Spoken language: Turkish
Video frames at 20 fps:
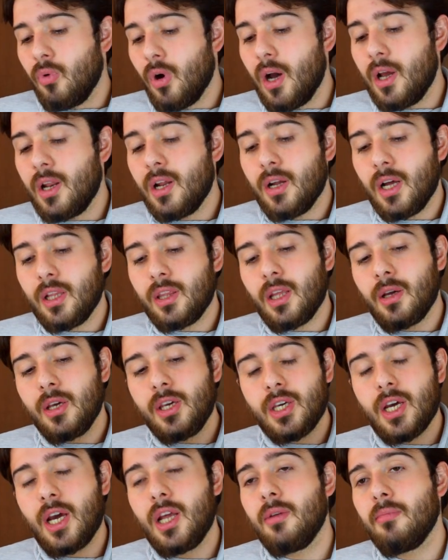Bu ailenin hatta
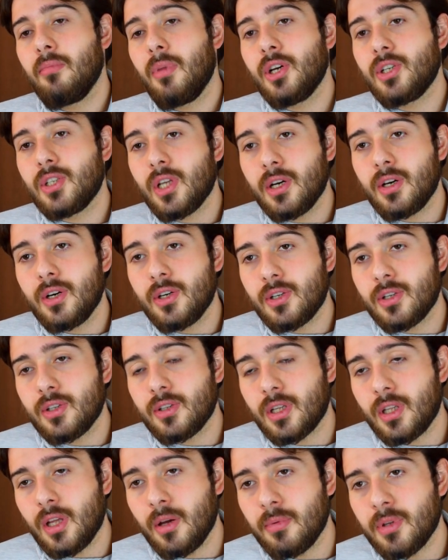hikayenin
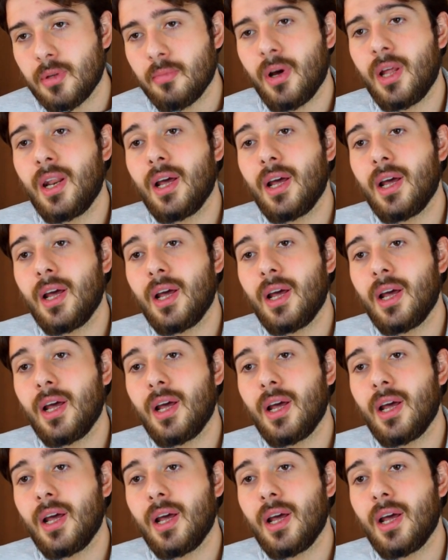başlangıcında da bizim